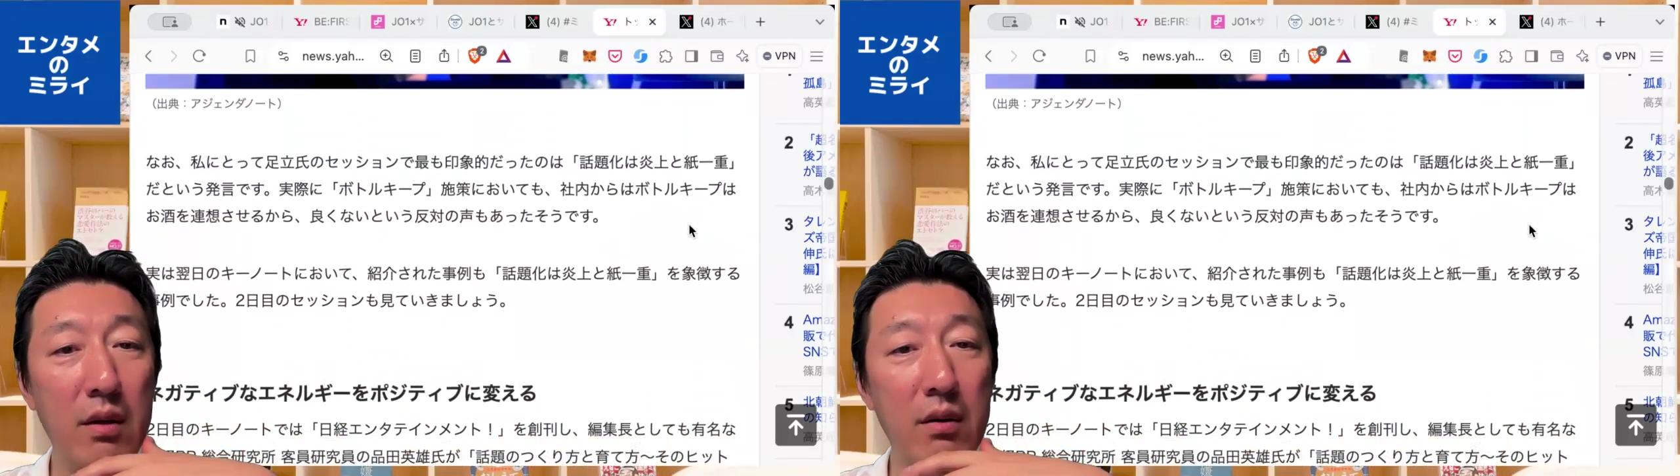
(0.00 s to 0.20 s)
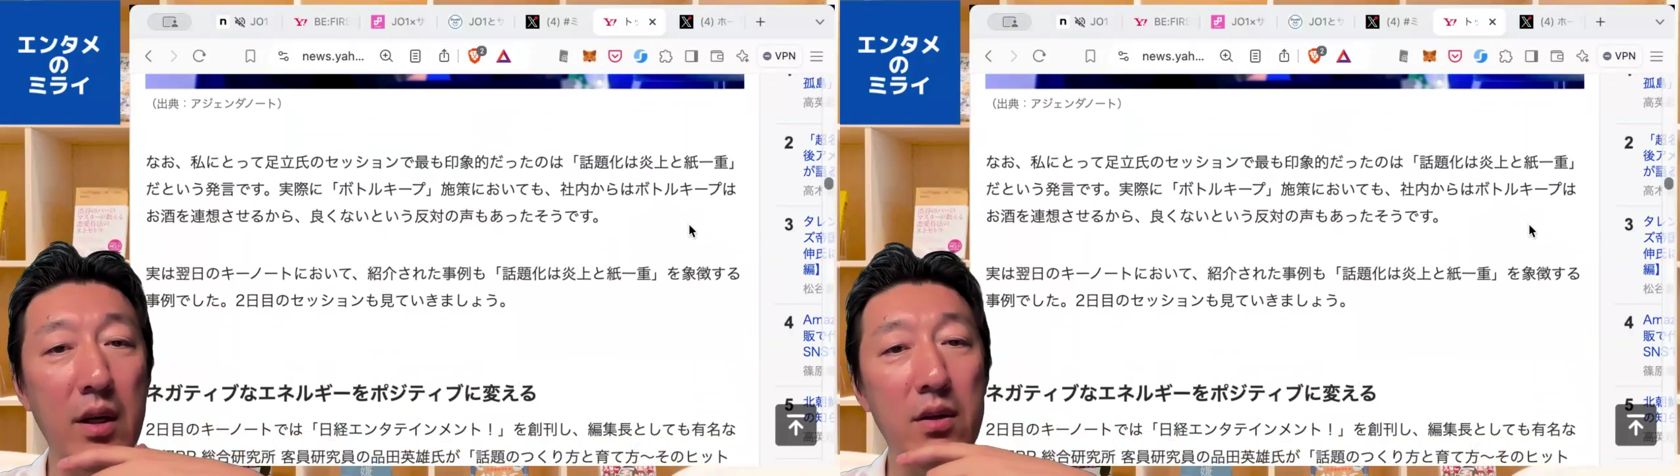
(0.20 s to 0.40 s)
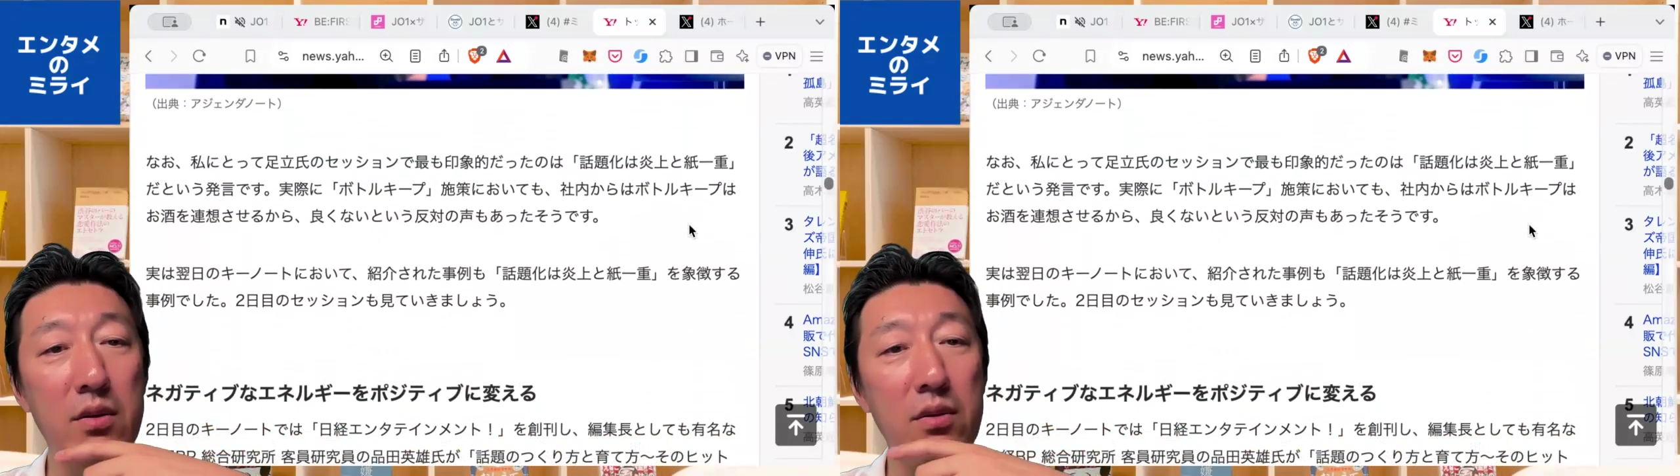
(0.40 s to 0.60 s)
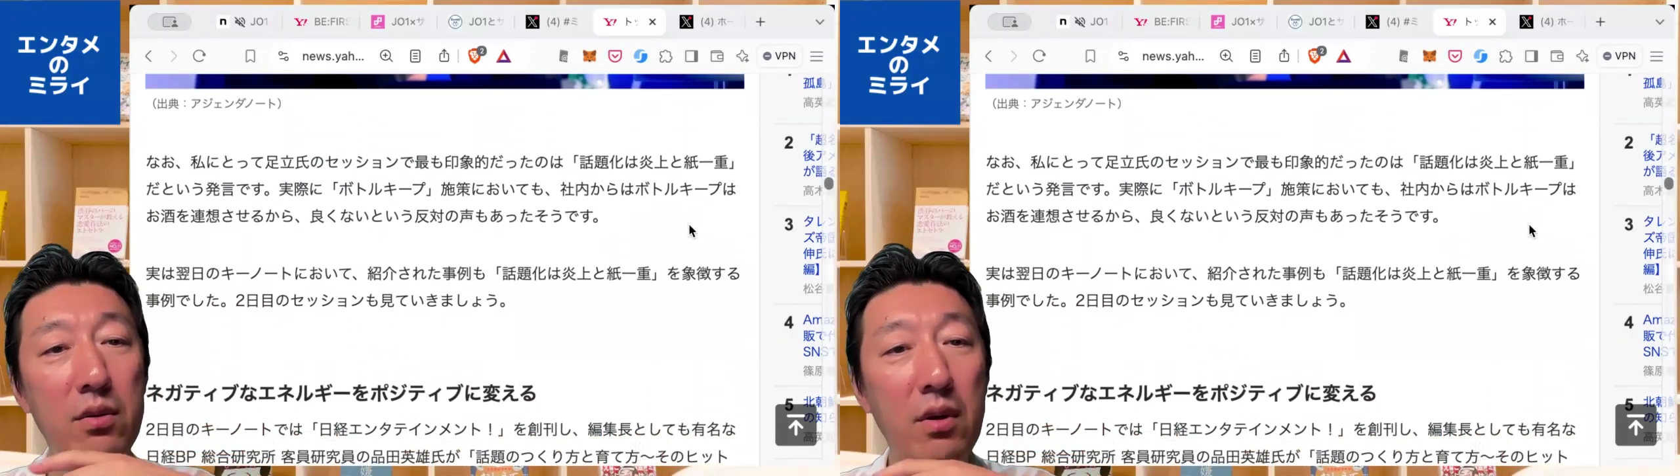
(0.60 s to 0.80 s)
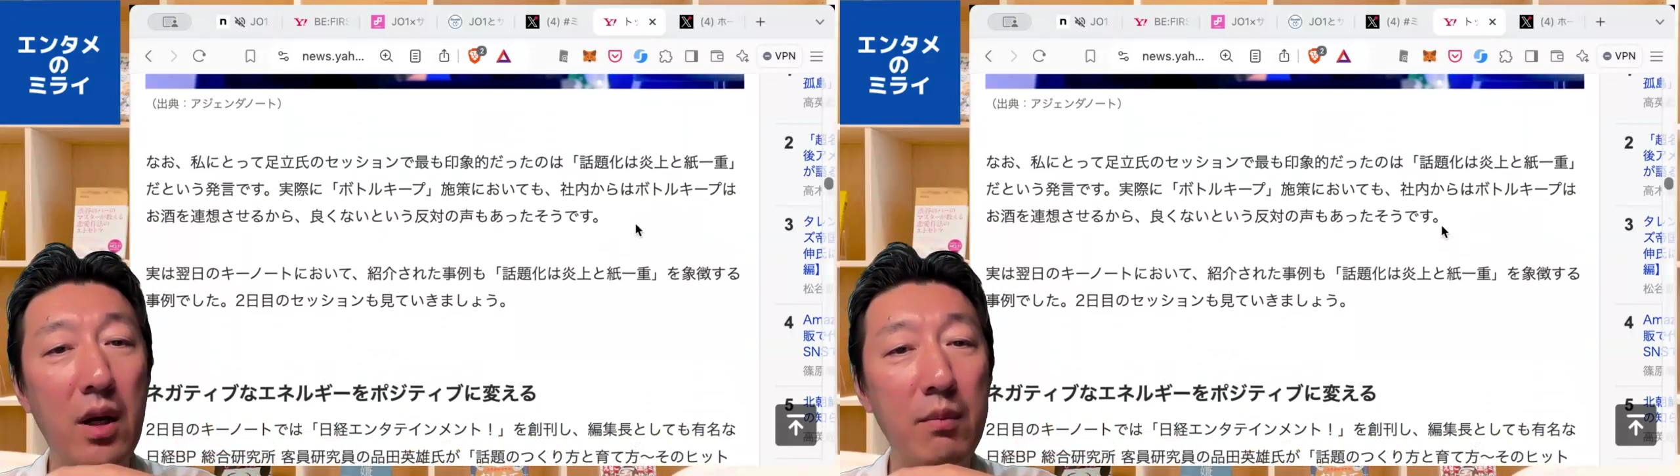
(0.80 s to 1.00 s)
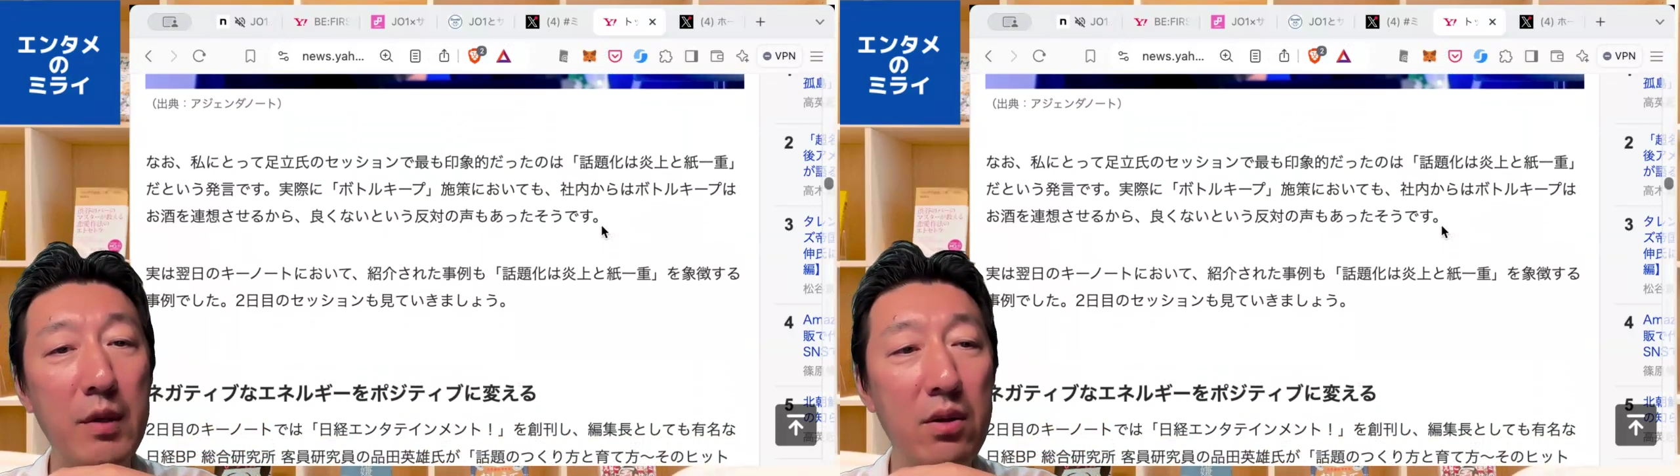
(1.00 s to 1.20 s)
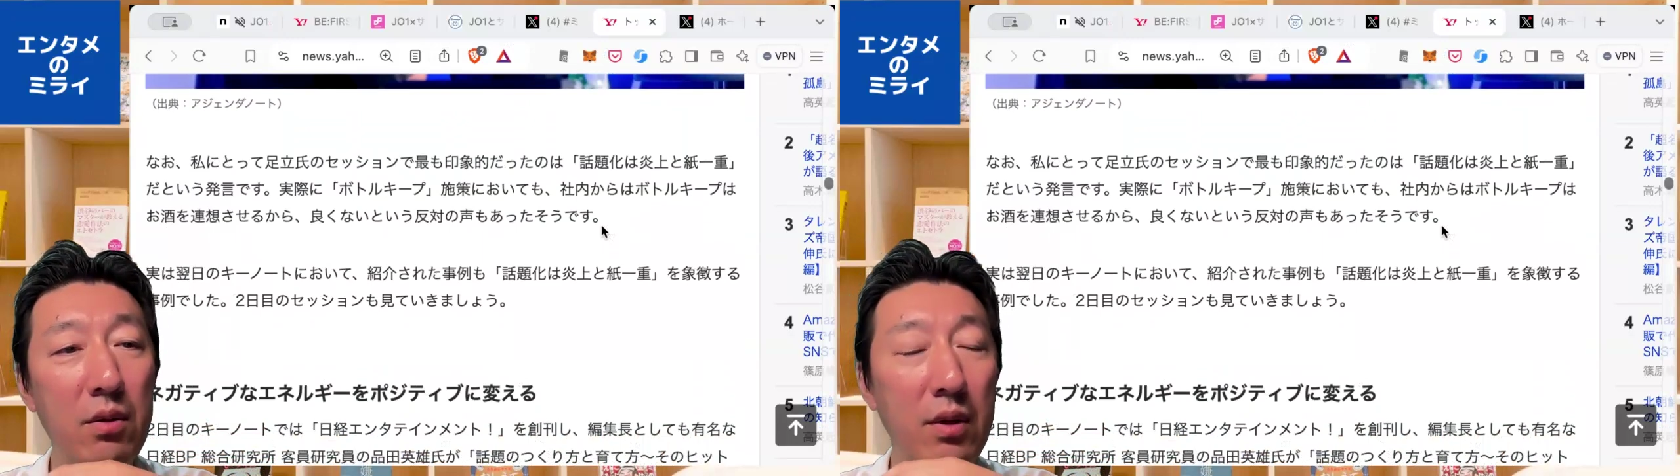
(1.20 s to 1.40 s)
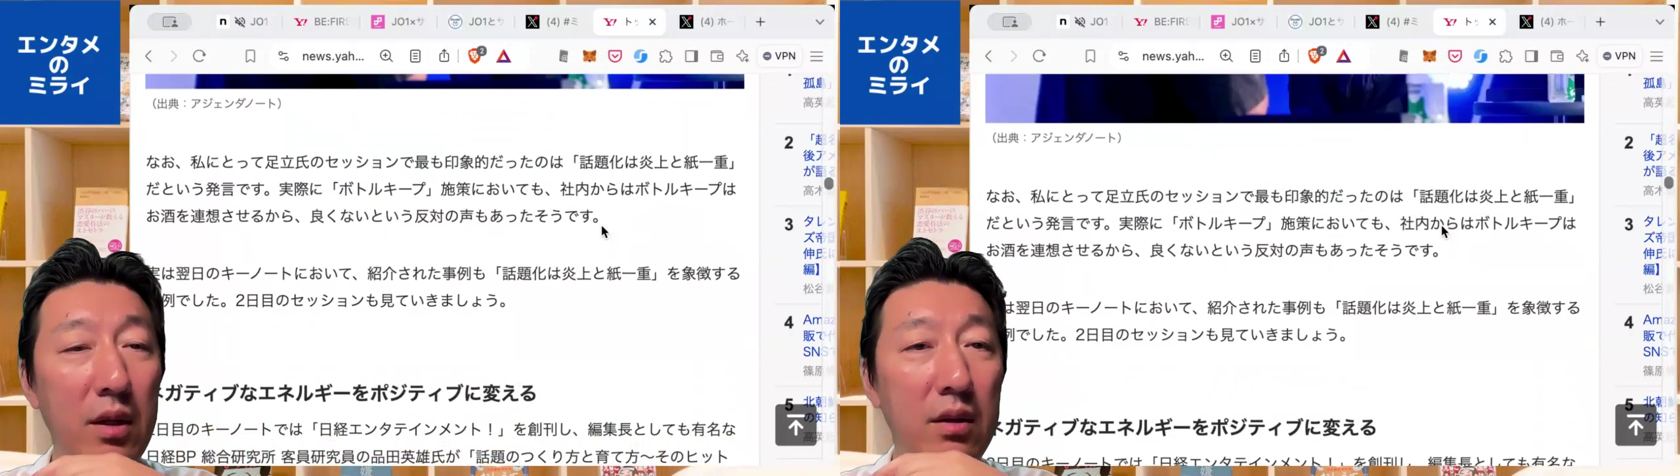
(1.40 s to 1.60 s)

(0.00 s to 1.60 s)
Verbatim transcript: は炎上と紙一重